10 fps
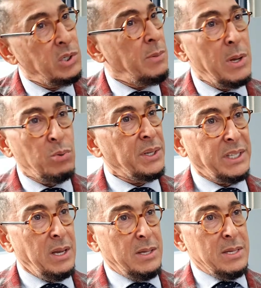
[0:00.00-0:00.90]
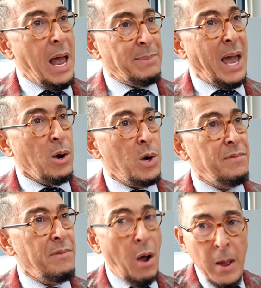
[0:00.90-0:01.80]
Je dis, mais toi, c'est un
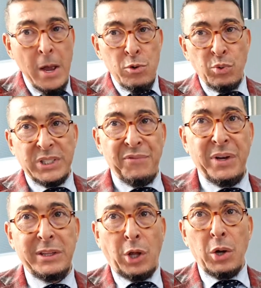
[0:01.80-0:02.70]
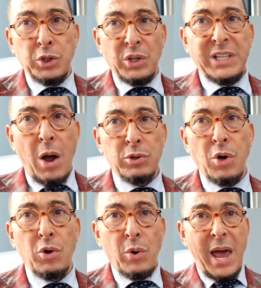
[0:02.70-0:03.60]
miracle vivant. Nous, ça fait 30 ans,
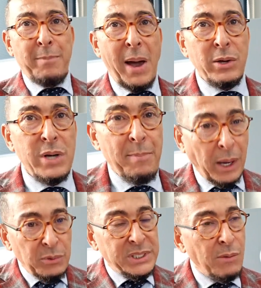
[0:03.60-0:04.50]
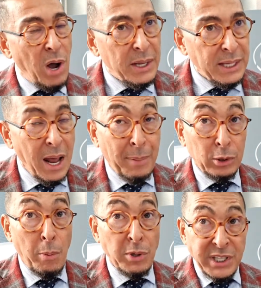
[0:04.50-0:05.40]
40 ans qu'on est à Paris, on n'a pas réussi à avoir un tel
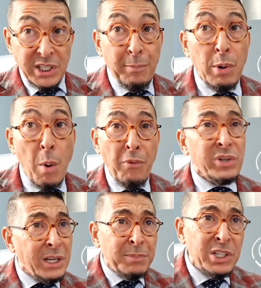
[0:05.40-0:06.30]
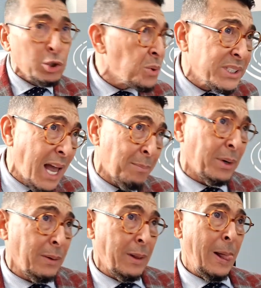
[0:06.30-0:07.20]
appartement. C'est simplement pour vous dire une petite chose simple.